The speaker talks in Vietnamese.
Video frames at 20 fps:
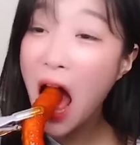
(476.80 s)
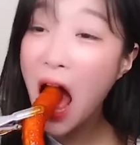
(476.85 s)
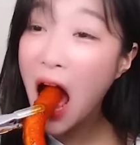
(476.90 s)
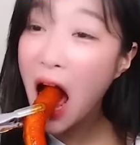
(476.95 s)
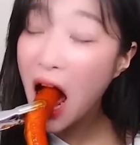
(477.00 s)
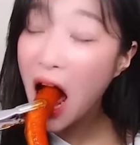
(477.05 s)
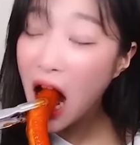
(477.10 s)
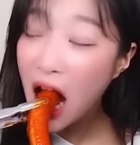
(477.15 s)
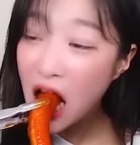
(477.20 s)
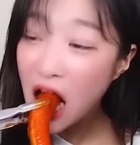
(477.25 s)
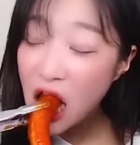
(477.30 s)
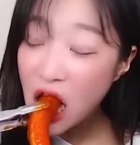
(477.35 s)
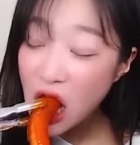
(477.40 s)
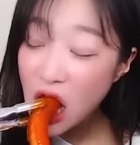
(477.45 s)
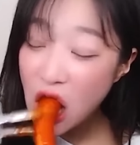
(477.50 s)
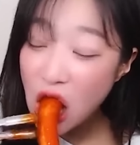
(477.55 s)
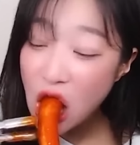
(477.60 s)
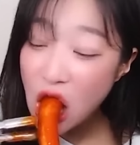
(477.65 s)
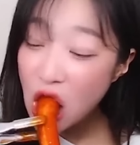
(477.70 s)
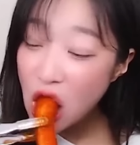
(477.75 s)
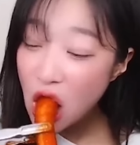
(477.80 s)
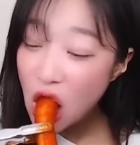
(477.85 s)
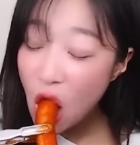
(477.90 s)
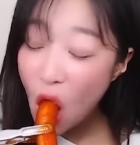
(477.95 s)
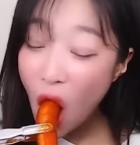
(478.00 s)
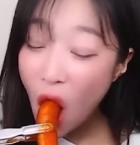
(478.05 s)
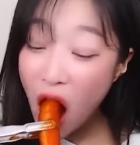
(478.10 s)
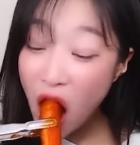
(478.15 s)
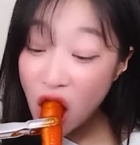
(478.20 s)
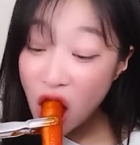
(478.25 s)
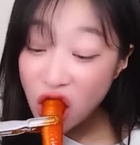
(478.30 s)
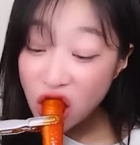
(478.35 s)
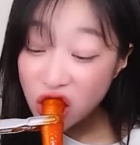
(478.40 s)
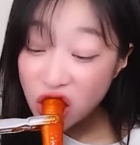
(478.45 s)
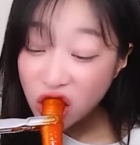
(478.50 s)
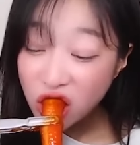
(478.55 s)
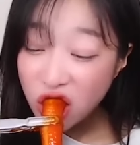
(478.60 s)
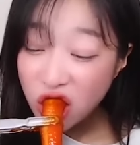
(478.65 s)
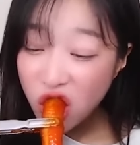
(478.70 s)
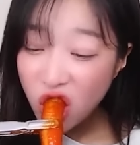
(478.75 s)
Dù vậy thì với mức thu nhập có thể lên
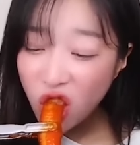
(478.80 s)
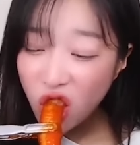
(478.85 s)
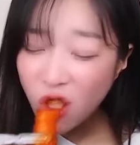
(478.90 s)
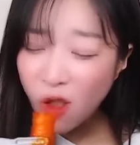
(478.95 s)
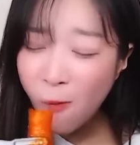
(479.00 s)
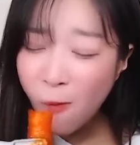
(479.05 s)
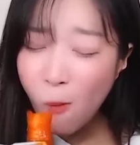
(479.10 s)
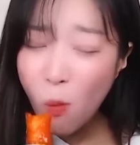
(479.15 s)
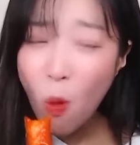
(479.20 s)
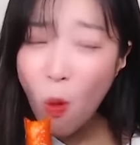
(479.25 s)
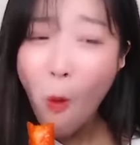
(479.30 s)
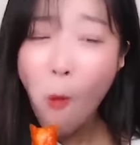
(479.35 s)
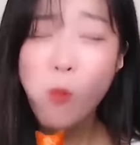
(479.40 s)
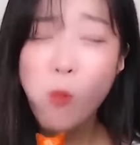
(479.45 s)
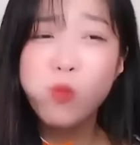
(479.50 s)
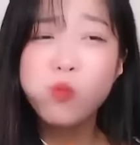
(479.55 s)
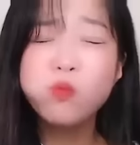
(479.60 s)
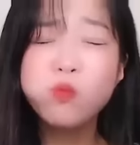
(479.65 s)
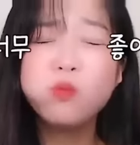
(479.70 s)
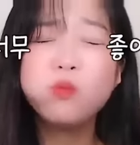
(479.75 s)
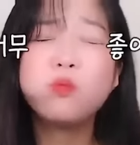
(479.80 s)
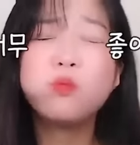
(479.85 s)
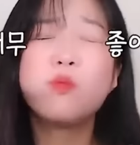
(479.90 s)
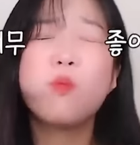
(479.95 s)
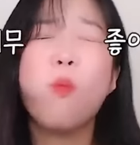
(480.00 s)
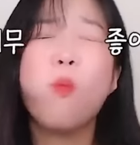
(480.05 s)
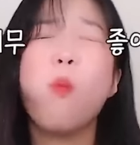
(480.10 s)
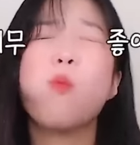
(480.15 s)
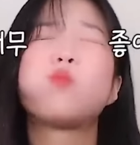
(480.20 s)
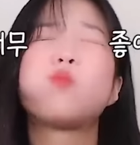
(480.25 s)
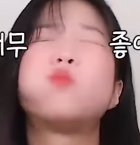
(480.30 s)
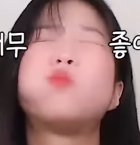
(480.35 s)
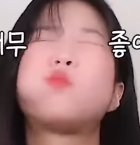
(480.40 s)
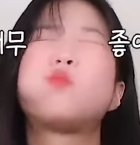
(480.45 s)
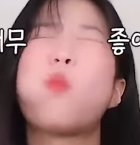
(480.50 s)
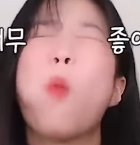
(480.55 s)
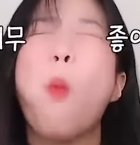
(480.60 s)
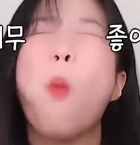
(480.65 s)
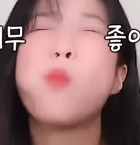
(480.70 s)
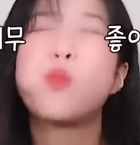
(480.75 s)
tới hàng trăm triệu, thậm chí hàng tỷ đồng,
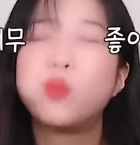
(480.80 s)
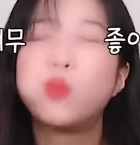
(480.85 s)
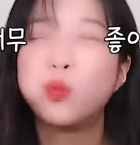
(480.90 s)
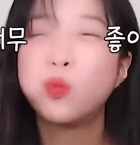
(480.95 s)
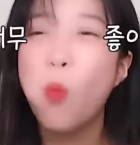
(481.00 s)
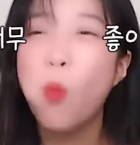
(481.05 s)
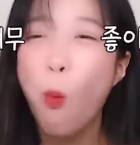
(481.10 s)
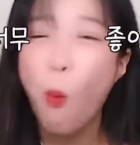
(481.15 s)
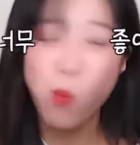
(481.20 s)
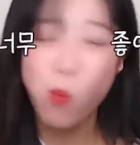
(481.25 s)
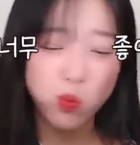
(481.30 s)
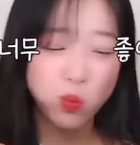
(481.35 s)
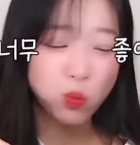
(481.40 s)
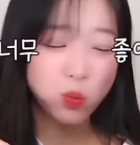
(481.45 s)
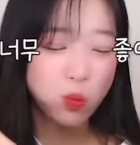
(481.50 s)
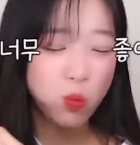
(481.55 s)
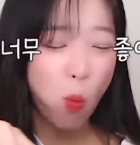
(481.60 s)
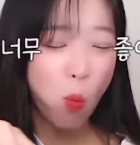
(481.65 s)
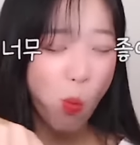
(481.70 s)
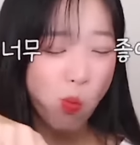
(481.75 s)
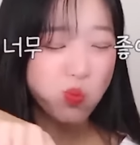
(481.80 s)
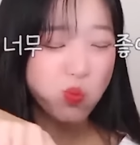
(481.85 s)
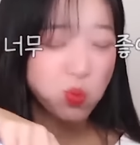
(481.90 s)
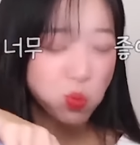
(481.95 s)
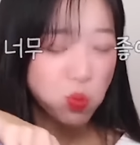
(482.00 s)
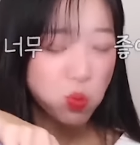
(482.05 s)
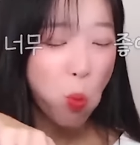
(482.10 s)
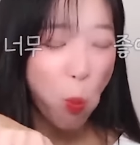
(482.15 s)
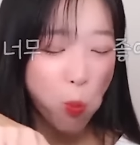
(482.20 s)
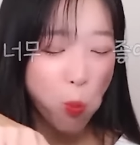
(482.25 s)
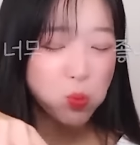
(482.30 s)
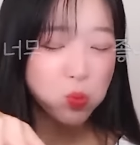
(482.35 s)
thì đây vẫn là trào lưu được nhiều bạn trẻ theo